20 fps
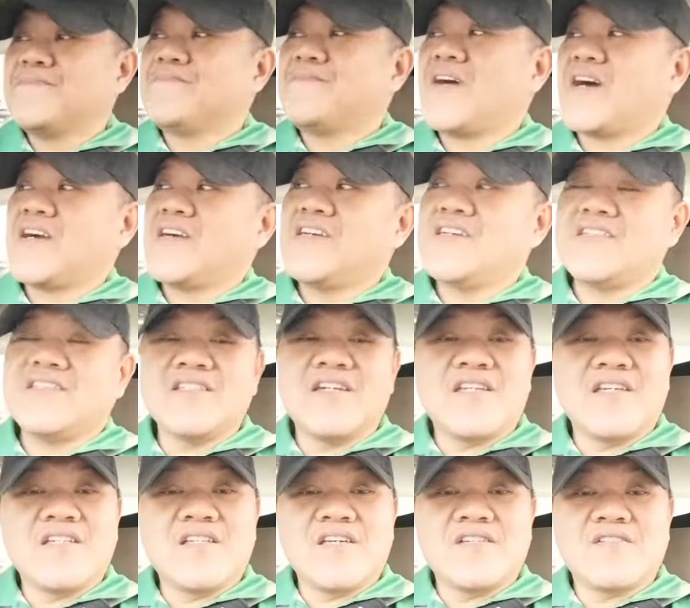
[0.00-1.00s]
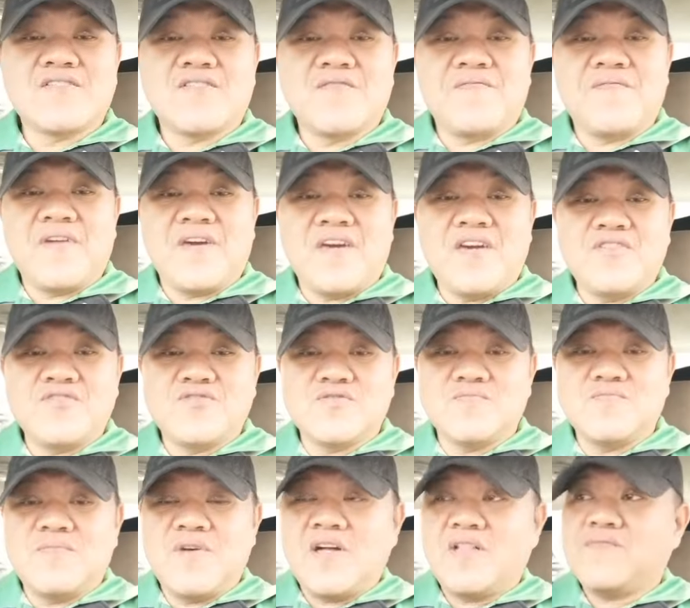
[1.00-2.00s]
paki-hit na rin ang
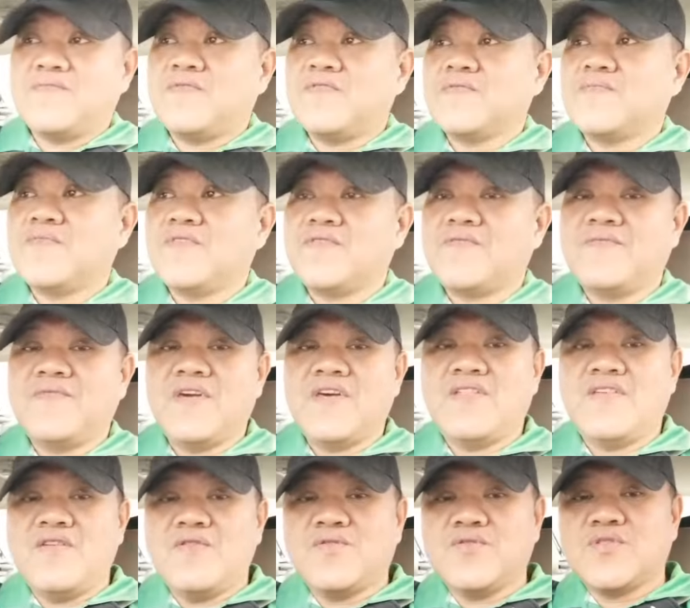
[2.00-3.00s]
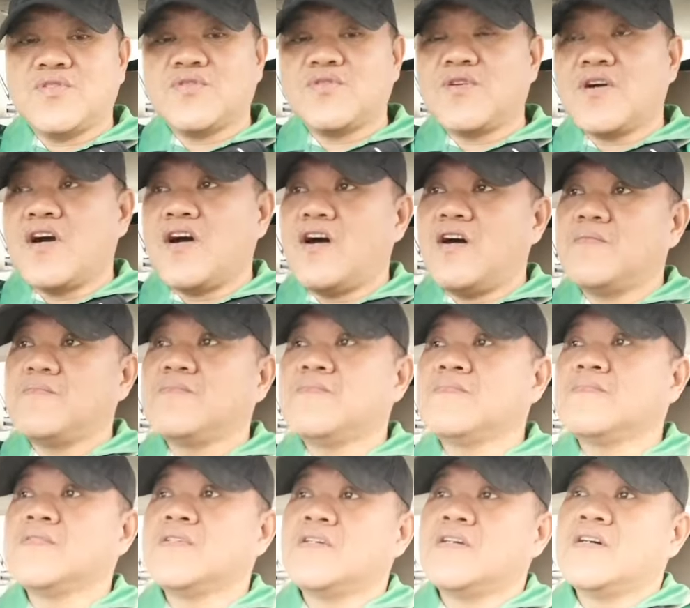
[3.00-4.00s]
notification bell for more videos to come.
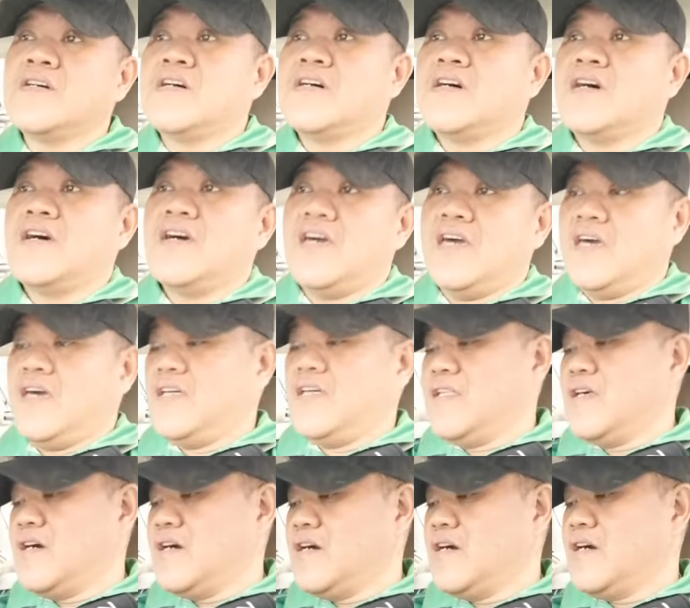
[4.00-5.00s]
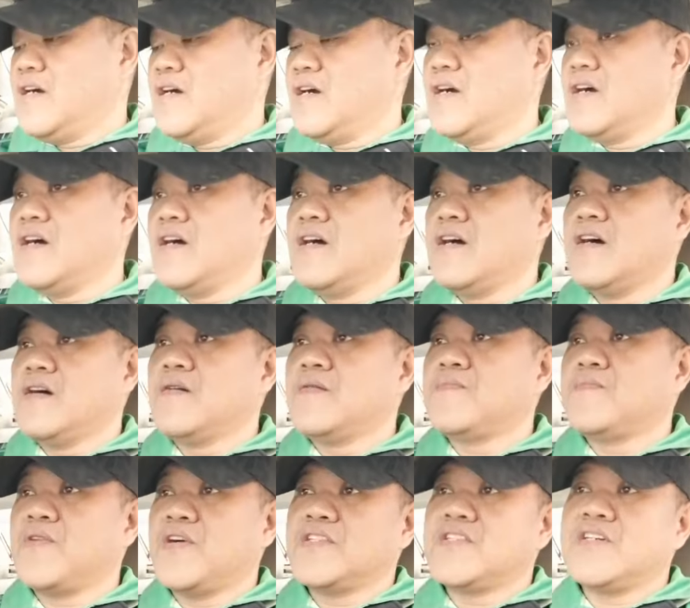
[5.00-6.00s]
And uh,
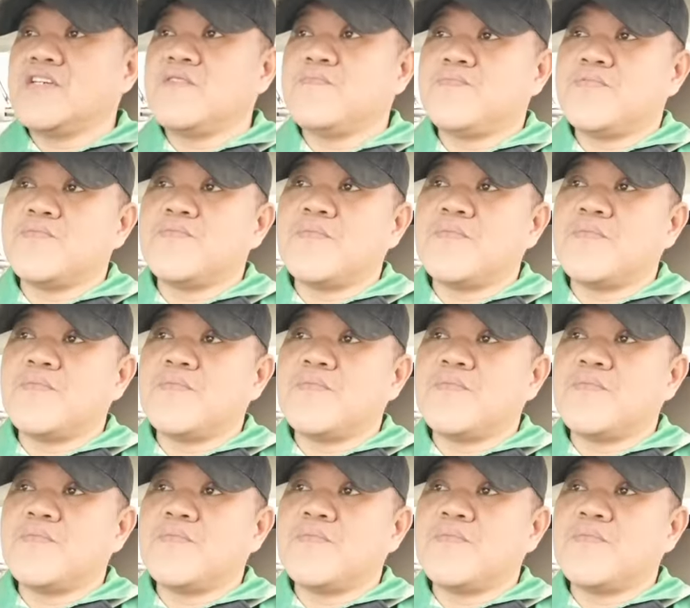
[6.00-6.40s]
pwede rin po